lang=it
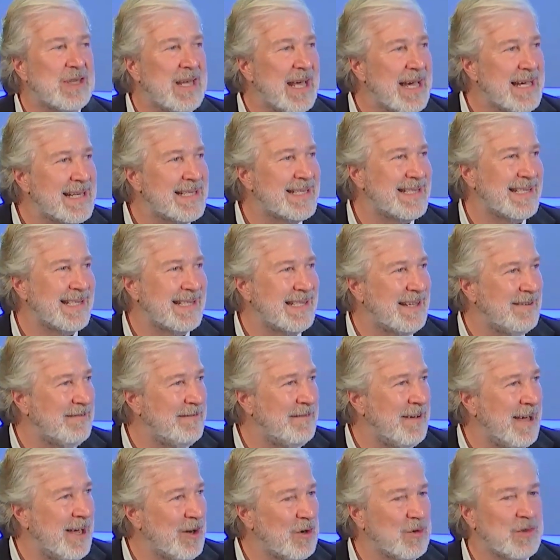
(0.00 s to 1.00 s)
di essere
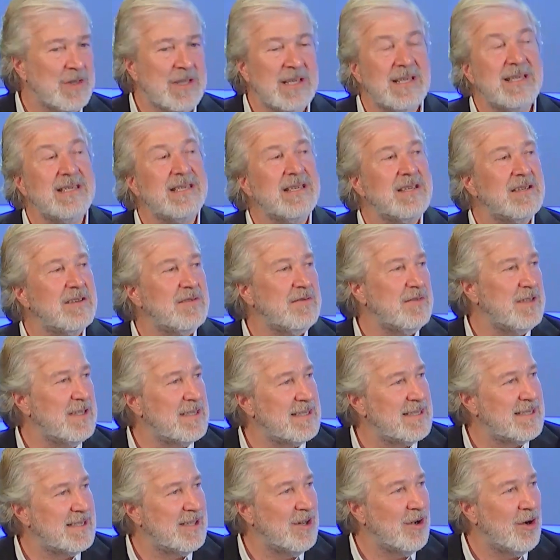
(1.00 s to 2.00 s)
davvero di
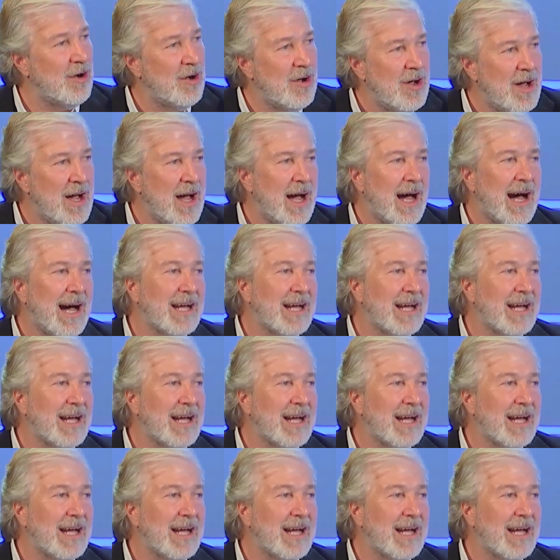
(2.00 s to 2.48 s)
servizio